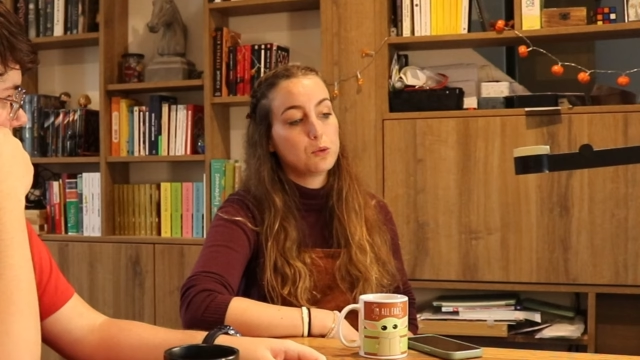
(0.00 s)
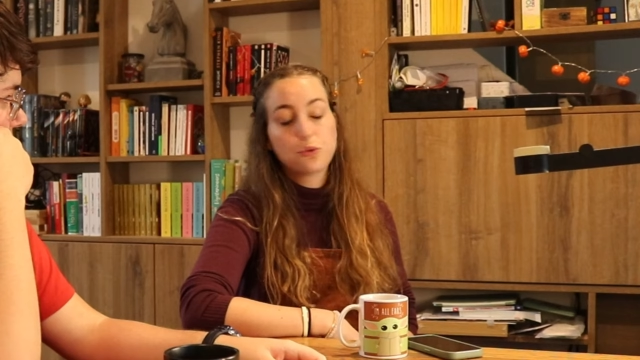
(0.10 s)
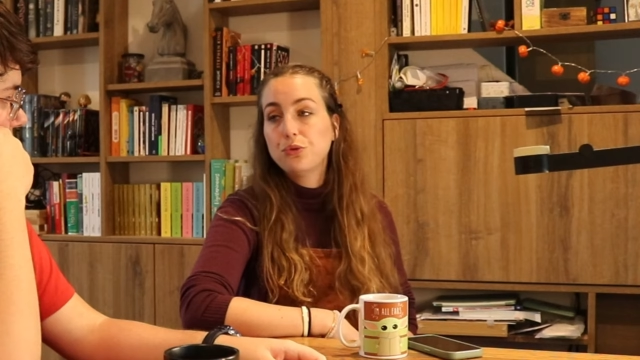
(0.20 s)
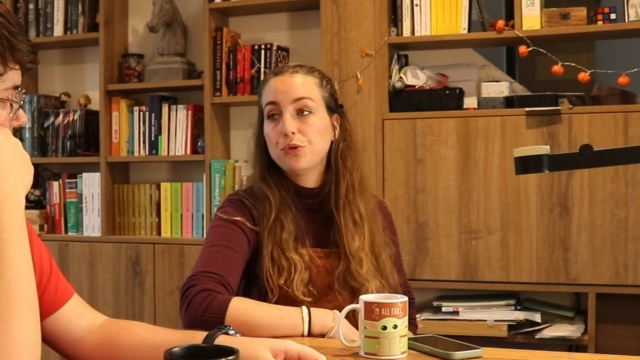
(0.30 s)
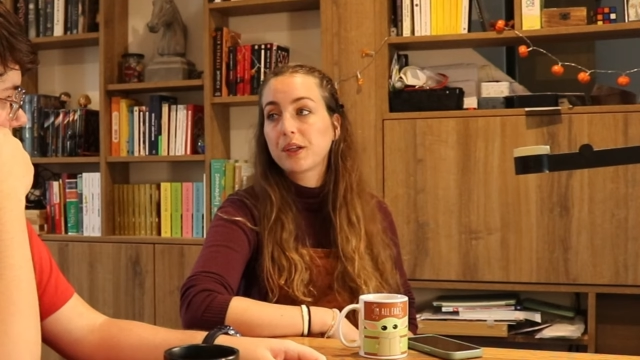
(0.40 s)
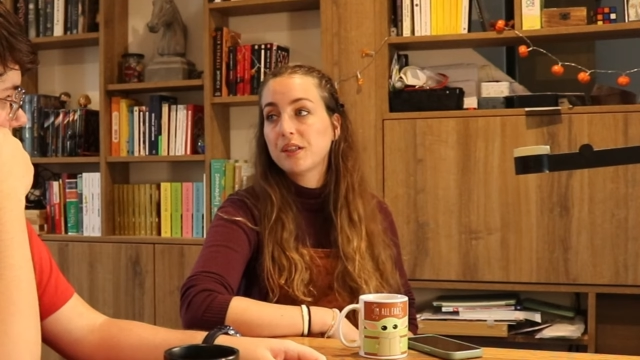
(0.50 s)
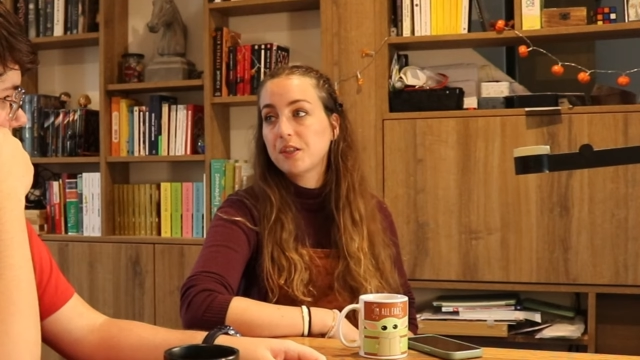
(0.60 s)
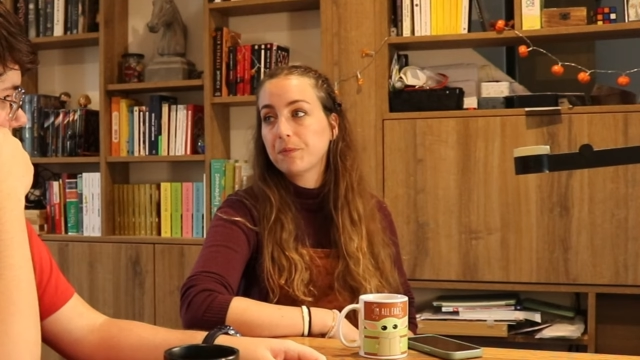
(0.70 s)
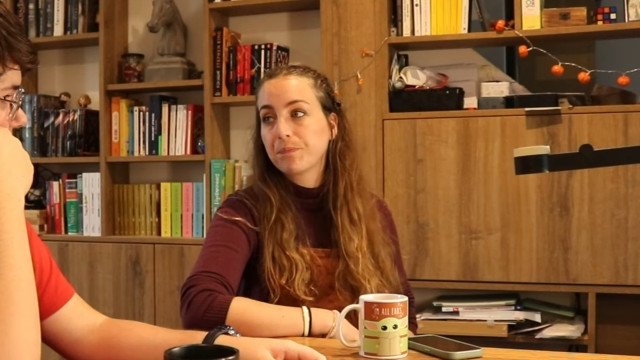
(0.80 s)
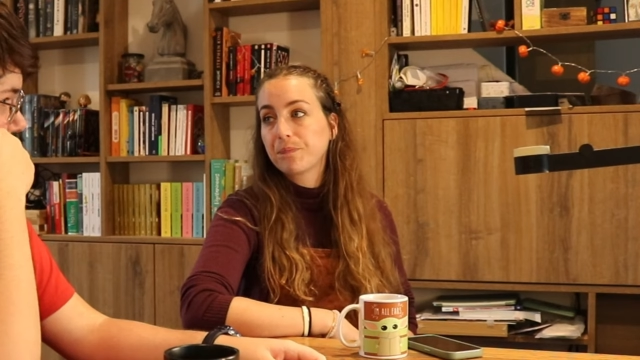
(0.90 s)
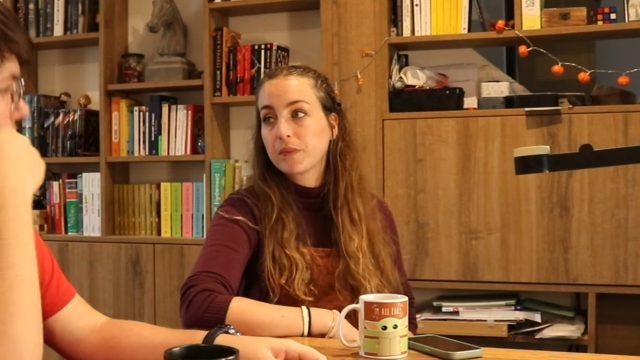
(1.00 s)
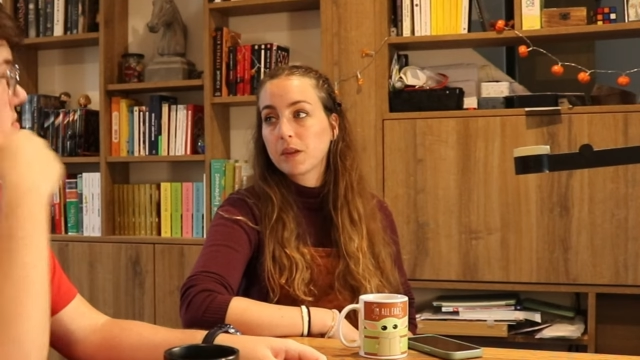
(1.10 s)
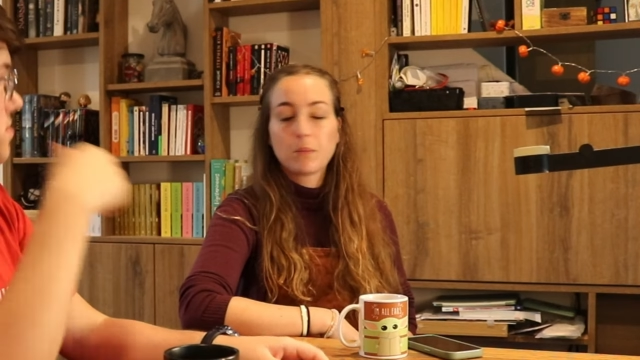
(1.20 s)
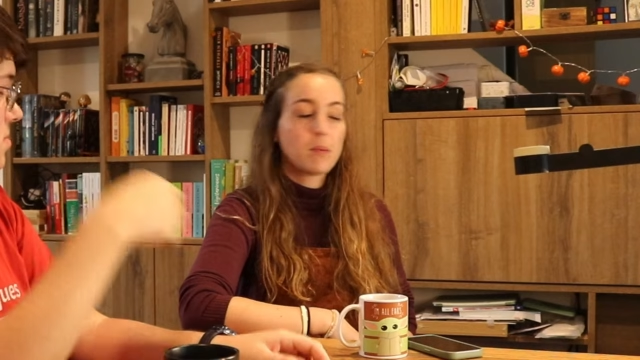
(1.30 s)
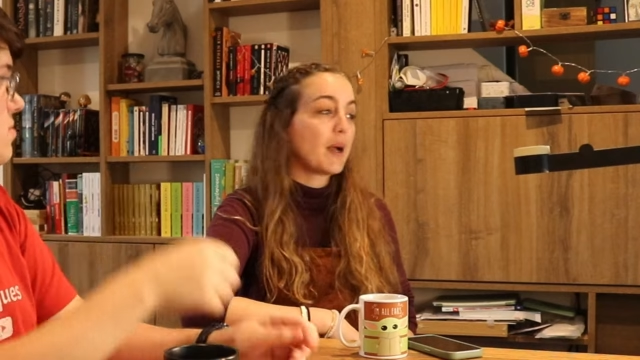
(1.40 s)
le coût du crédit, mhm.
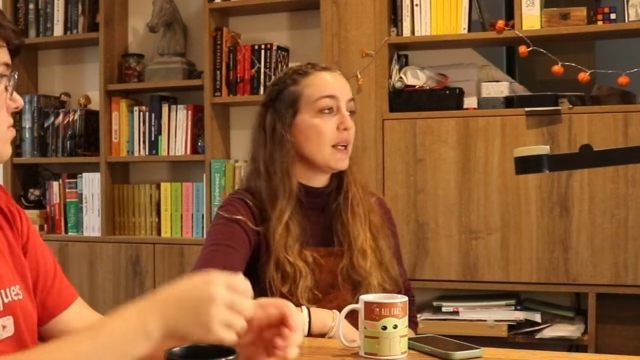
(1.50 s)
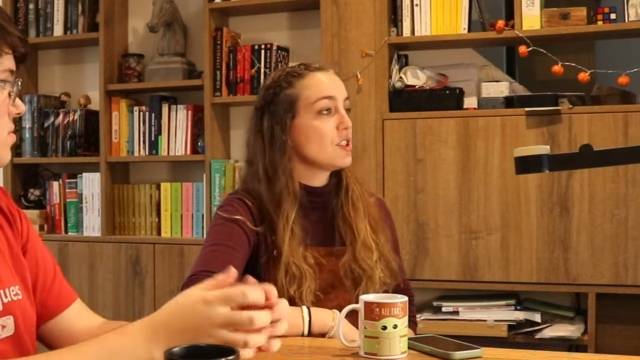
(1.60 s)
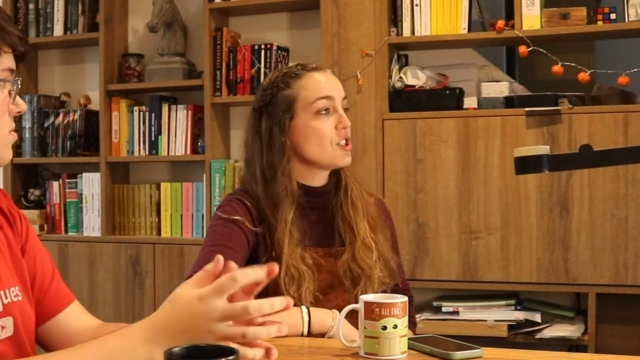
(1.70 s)
pareil,